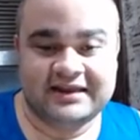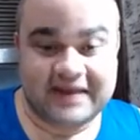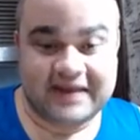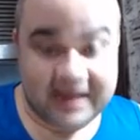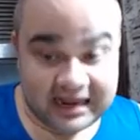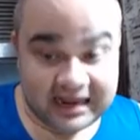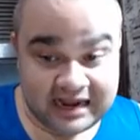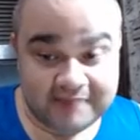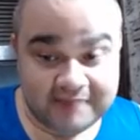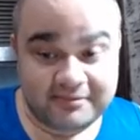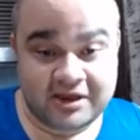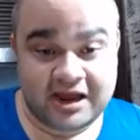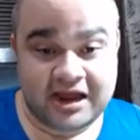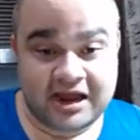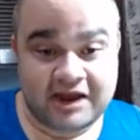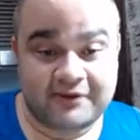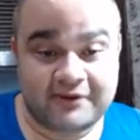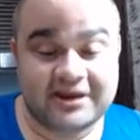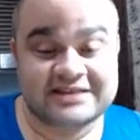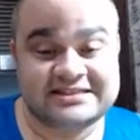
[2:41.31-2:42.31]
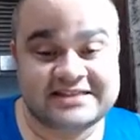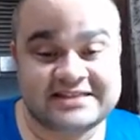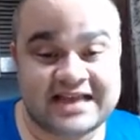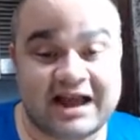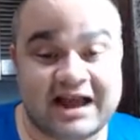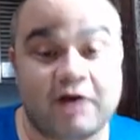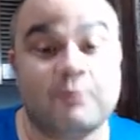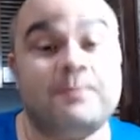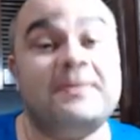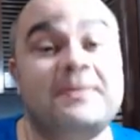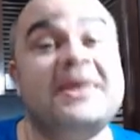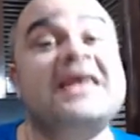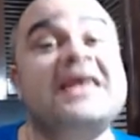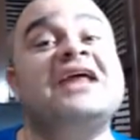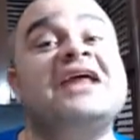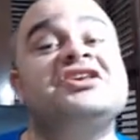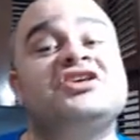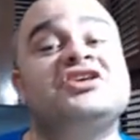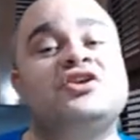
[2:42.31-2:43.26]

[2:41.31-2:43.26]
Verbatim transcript: Alemão, SA, o Mila de